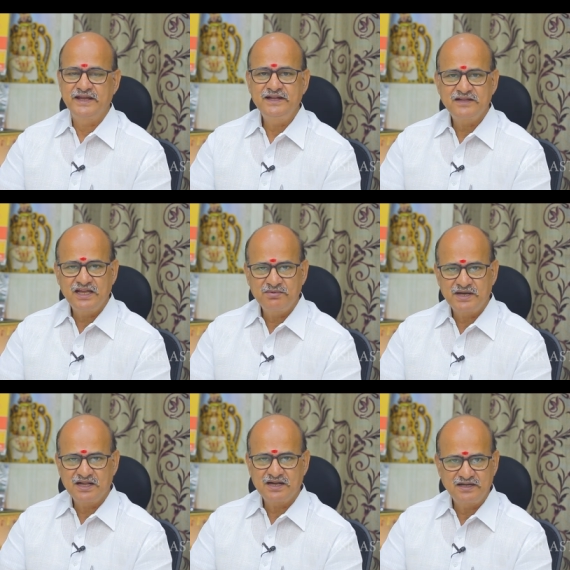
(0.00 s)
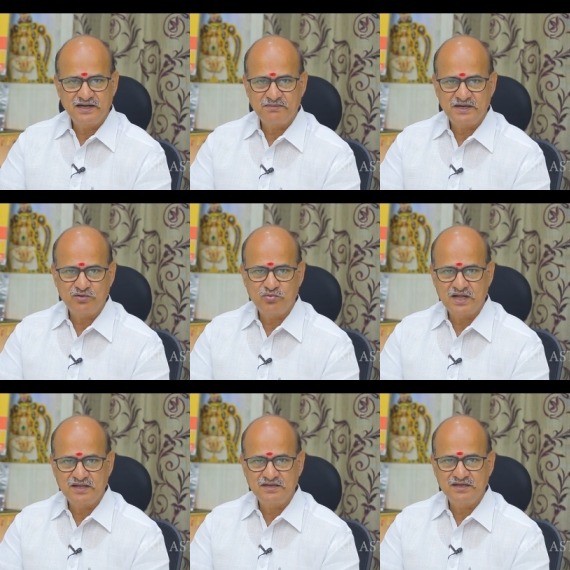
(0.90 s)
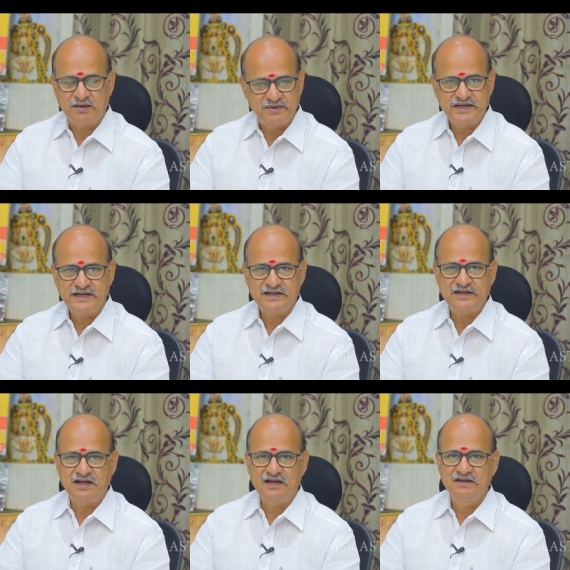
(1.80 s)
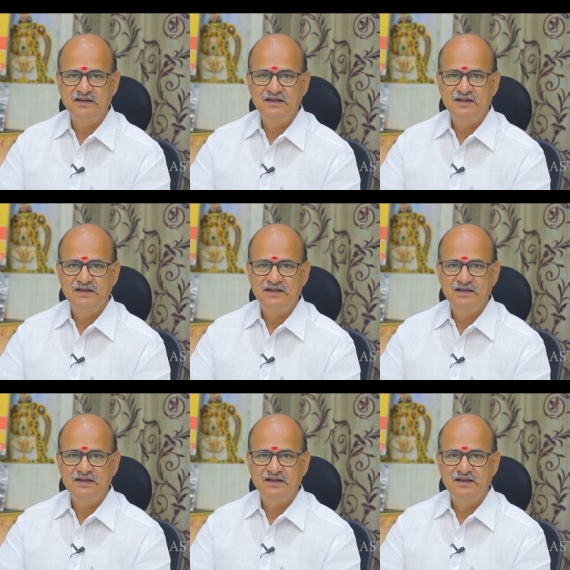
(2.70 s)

ஏன் தேய்பிறையில் கல்யாணம் பண்ணக்கூடாது அப்படின்னு கேட்டால்